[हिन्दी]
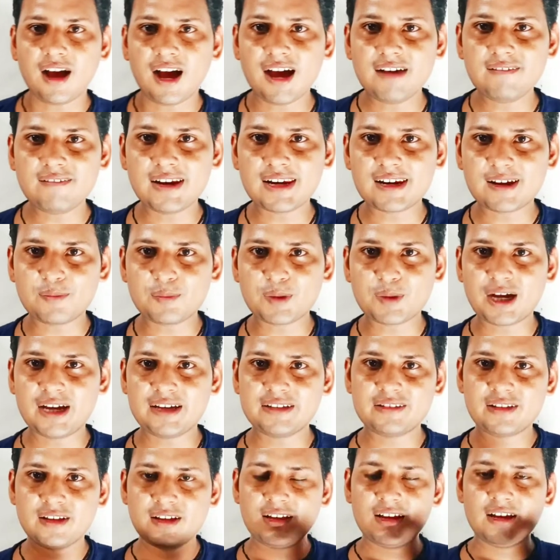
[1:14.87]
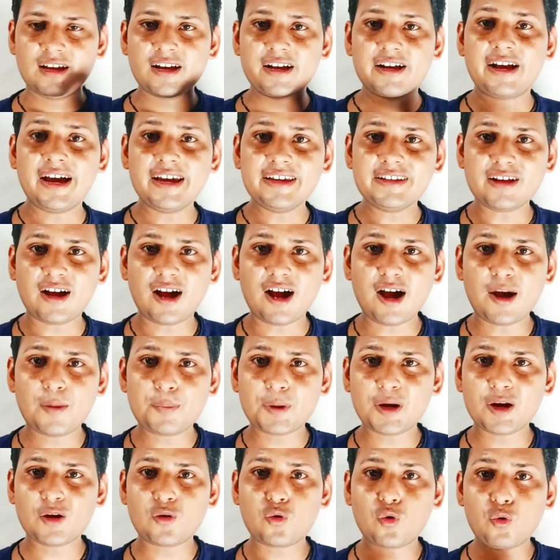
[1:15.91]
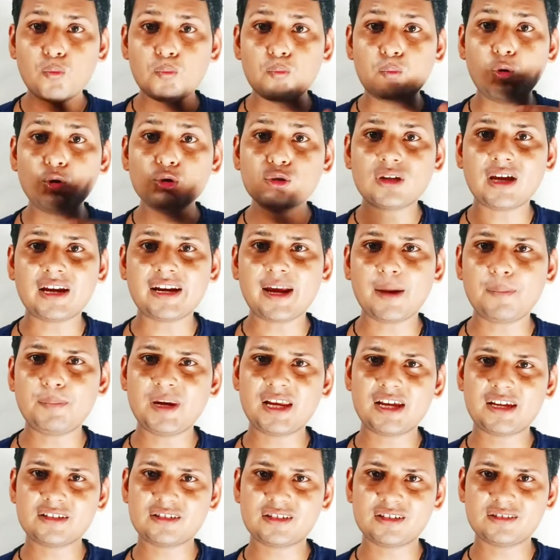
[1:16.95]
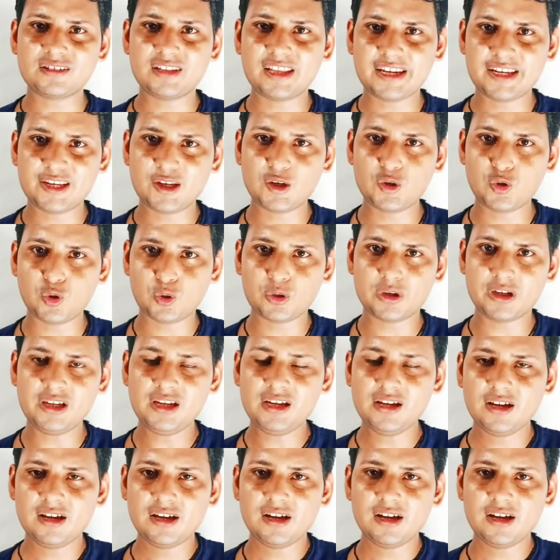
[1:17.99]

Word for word: हाय वेलकम गाइज गाइज आपने बहुत सारी एप्लीकेशन देखी होगी